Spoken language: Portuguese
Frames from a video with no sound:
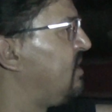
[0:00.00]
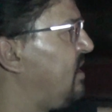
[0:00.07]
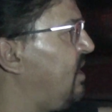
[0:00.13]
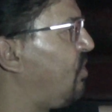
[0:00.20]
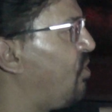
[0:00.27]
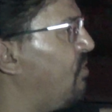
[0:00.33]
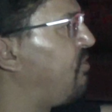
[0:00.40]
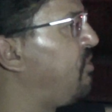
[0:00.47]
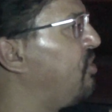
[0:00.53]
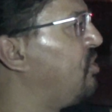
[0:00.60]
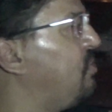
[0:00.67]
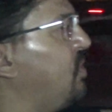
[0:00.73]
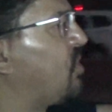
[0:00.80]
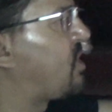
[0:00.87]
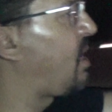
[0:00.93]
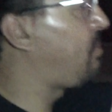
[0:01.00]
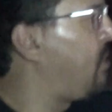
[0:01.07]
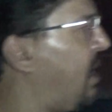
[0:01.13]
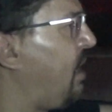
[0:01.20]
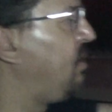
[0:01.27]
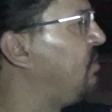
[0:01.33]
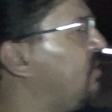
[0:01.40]
e confiou no meu
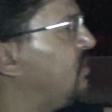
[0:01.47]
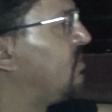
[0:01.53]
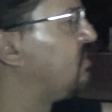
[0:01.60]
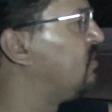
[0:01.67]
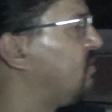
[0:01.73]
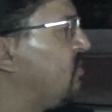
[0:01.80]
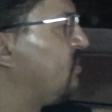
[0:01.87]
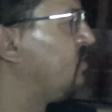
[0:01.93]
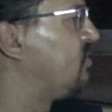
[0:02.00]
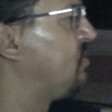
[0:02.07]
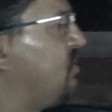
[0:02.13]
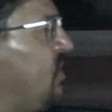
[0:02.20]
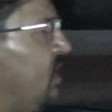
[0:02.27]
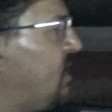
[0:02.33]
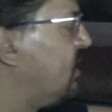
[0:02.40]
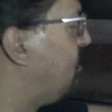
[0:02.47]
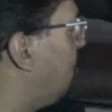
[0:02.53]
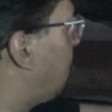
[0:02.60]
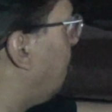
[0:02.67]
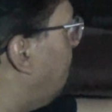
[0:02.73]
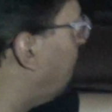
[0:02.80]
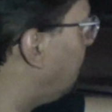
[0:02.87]
trabalho. Então eu
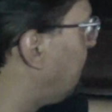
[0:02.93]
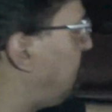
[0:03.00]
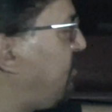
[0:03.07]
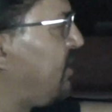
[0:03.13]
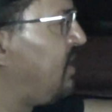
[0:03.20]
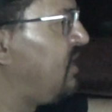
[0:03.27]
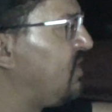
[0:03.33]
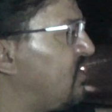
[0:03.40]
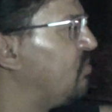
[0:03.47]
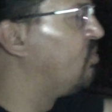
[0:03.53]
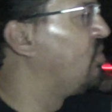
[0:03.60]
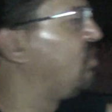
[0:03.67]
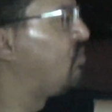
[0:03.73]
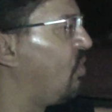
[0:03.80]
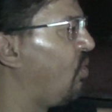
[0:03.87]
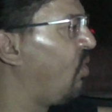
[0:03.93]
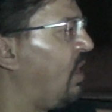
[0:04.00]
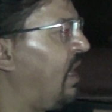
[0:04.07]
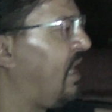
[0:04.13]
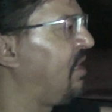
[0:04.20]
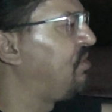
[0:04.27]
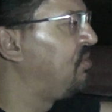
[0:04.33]
estou muito feliz e muito
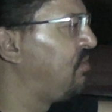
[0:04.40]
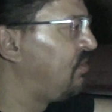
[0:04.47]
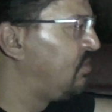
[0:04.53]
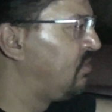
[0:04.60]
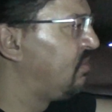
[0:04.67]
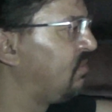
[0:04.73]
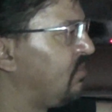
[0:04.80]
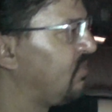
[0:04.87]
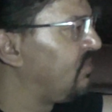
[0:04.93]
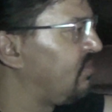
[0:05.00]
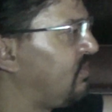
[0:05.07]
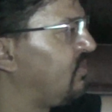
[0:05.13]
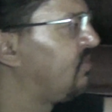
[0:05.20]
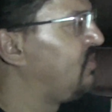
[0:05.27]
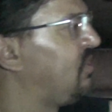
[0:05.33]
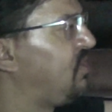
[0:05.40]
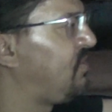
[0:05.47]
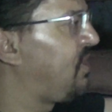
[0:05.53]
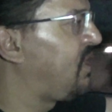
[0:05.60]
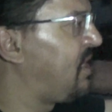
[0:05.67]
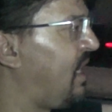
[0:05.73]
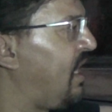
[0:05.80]
honrado, de
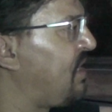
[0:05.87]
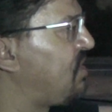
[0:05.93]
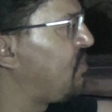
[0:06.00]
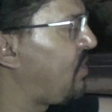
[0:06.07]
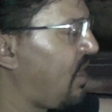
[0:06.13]
verdade. Eu